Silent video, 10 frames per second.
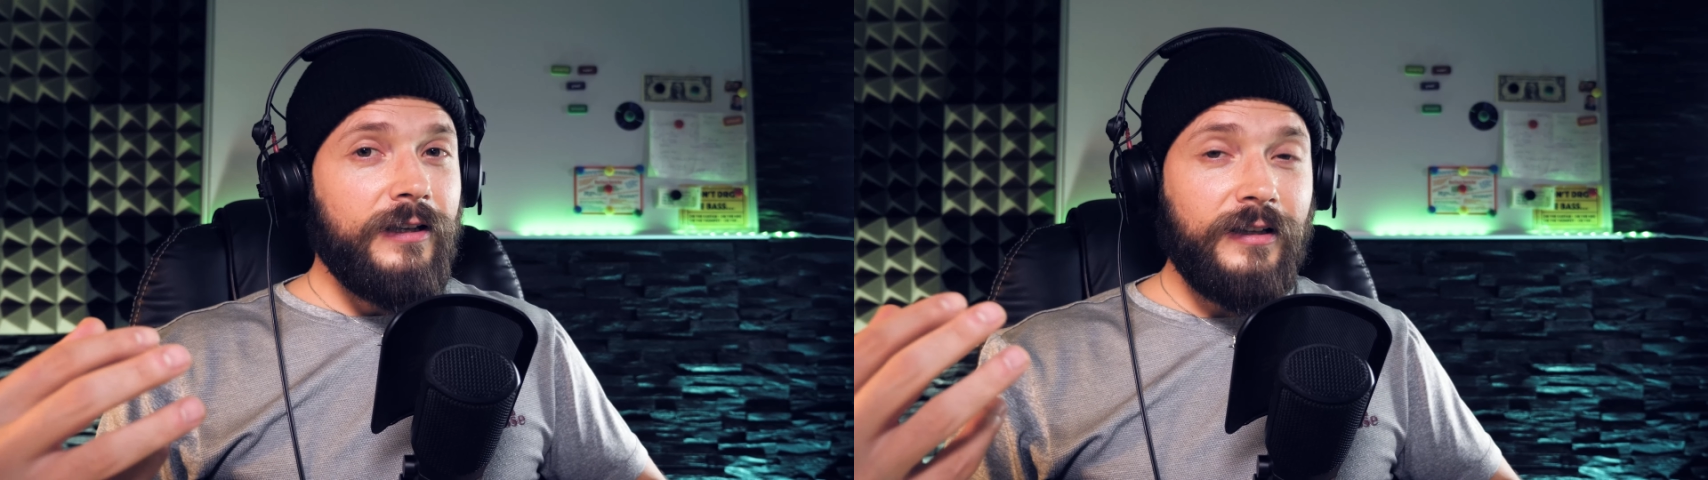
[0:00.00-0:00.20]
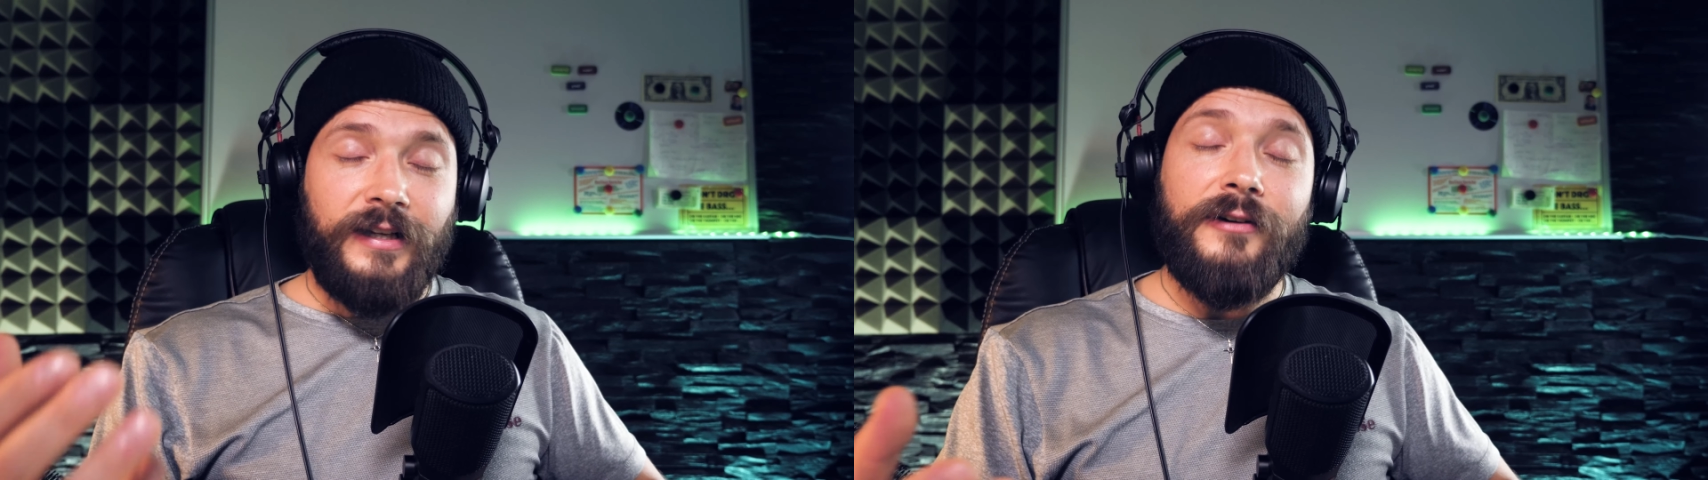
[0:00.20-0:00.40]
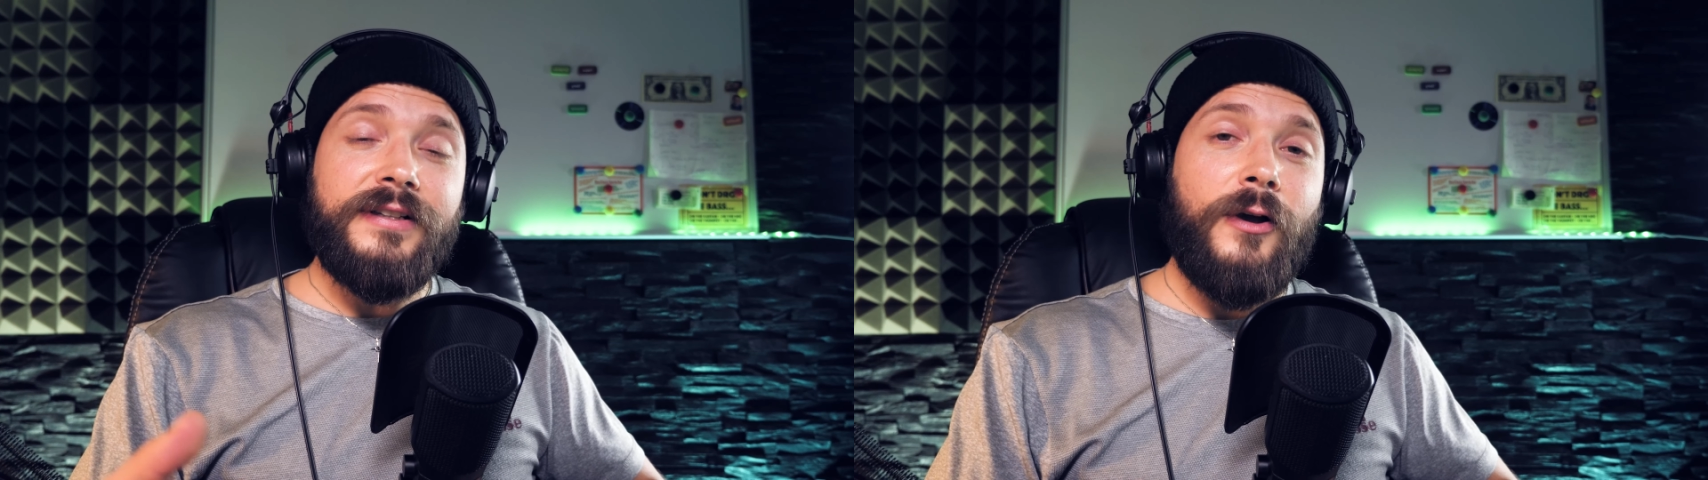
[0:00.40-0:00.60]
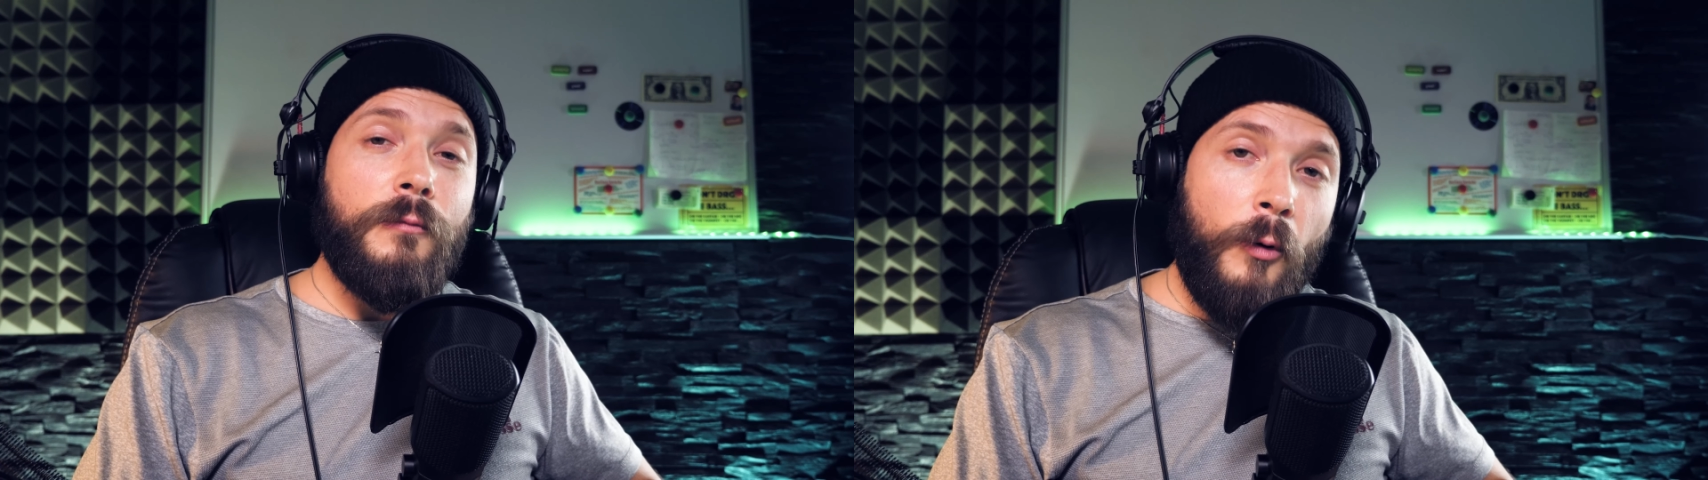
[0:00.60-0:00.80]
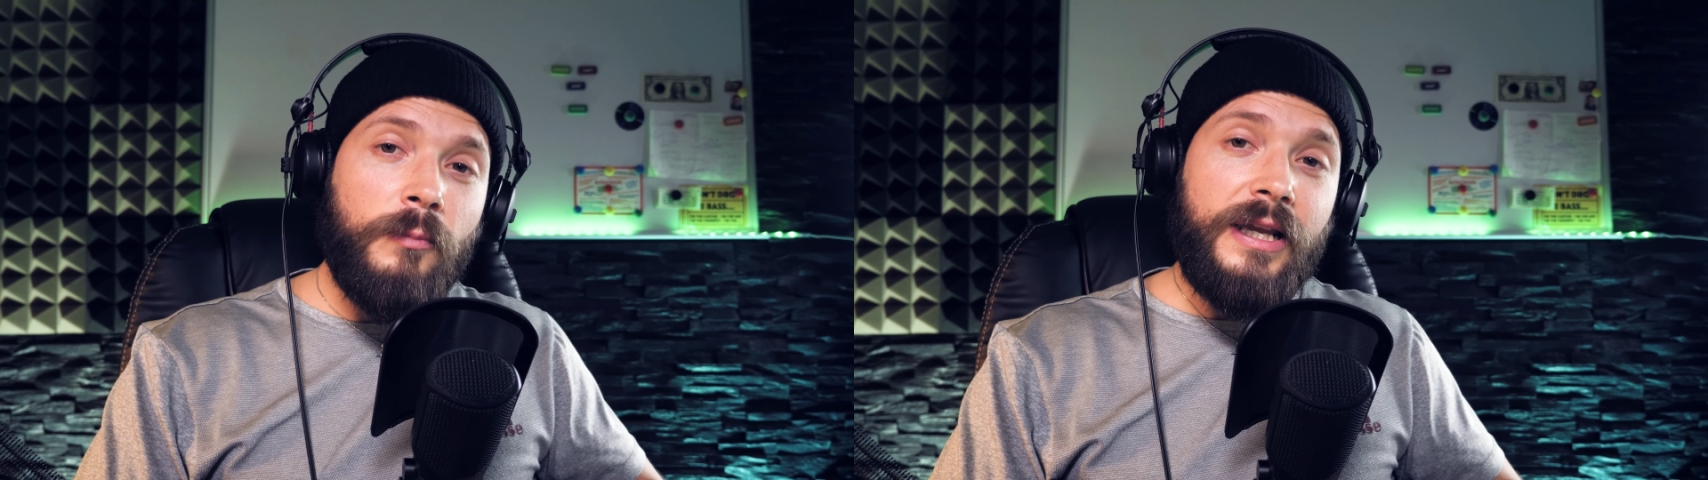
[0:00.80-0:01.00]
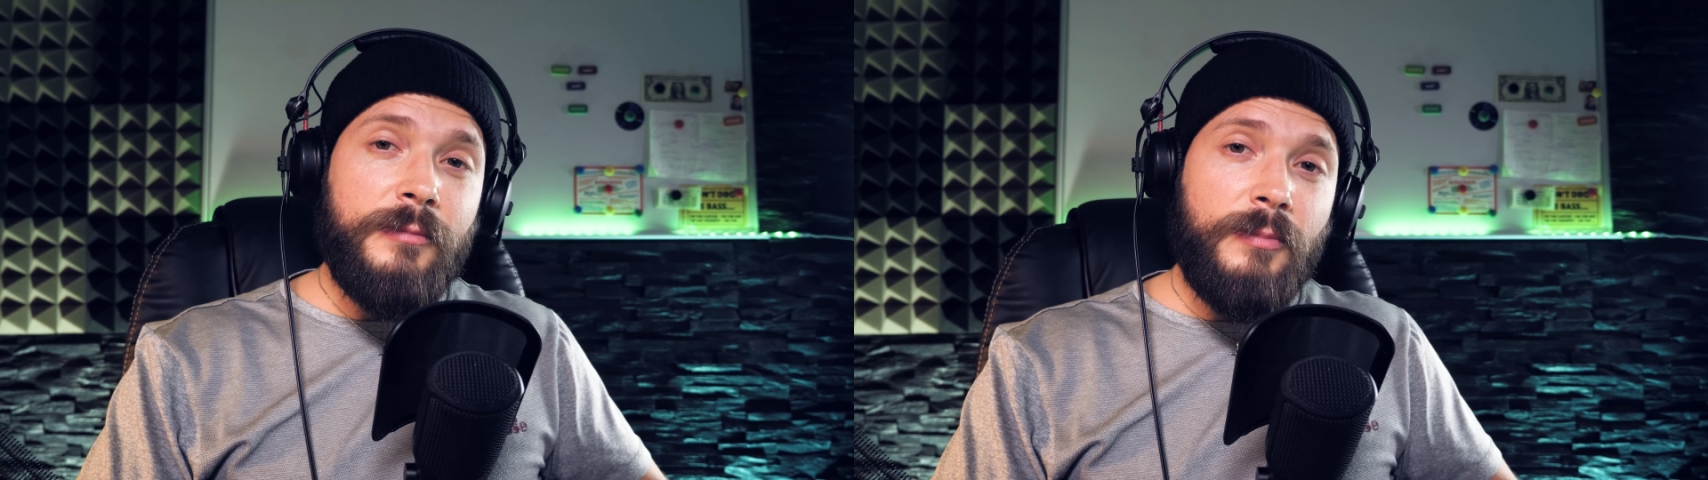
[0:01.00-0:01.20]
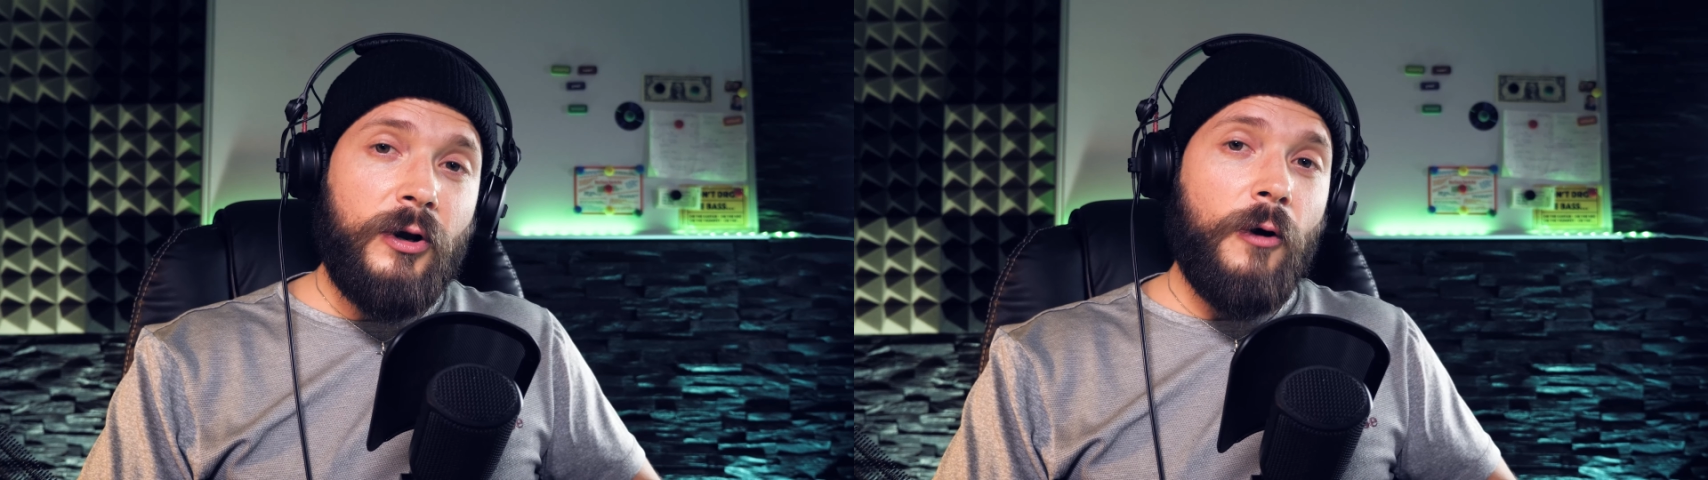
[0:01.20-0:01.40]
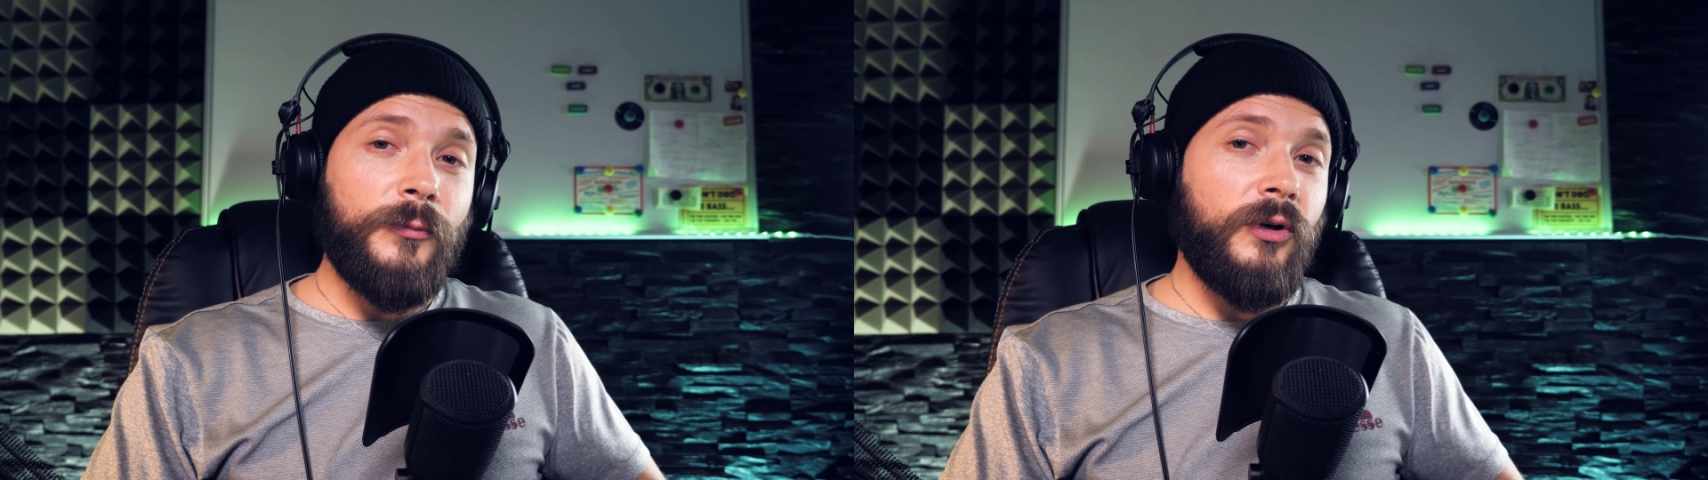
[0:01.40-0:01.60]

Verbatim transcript: dann teilweise auch Probleme bekommt